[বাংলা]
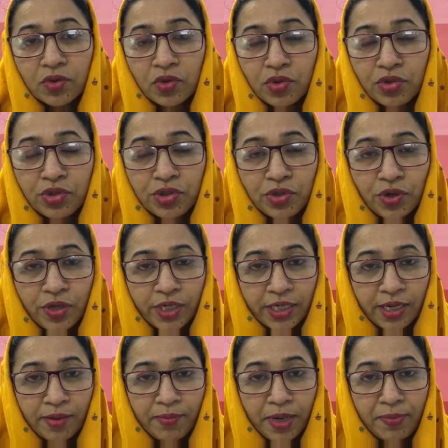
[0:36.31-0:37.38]
ঘুষ চলে
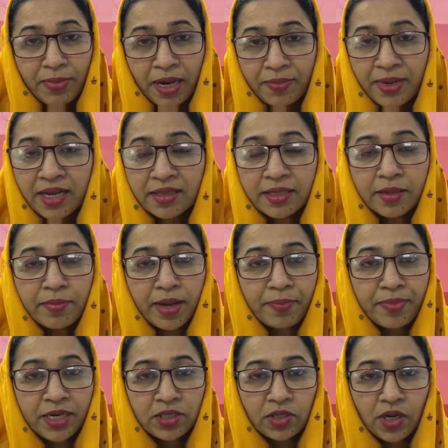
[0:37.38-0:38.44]
না বা বাম হাতের
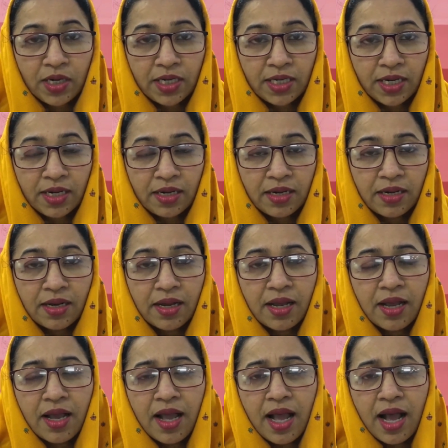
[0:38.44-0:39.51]
ব্যাপার চলে না
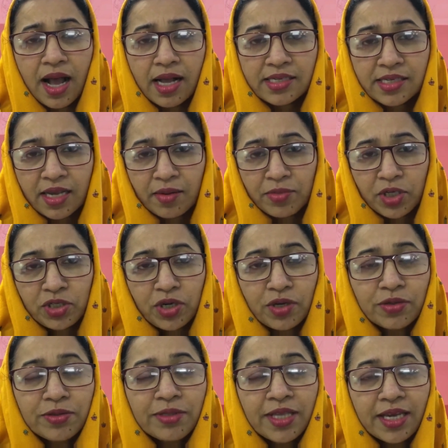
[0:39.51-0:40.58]
আজকে আমরা
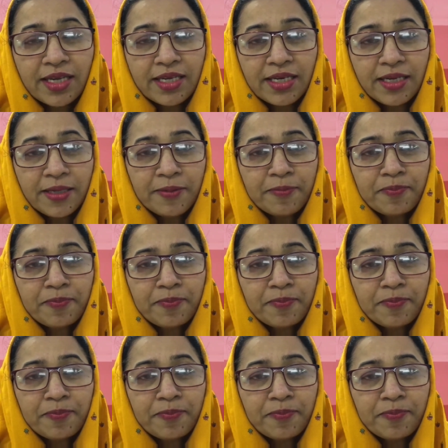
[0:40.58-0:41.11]
যখন দেখি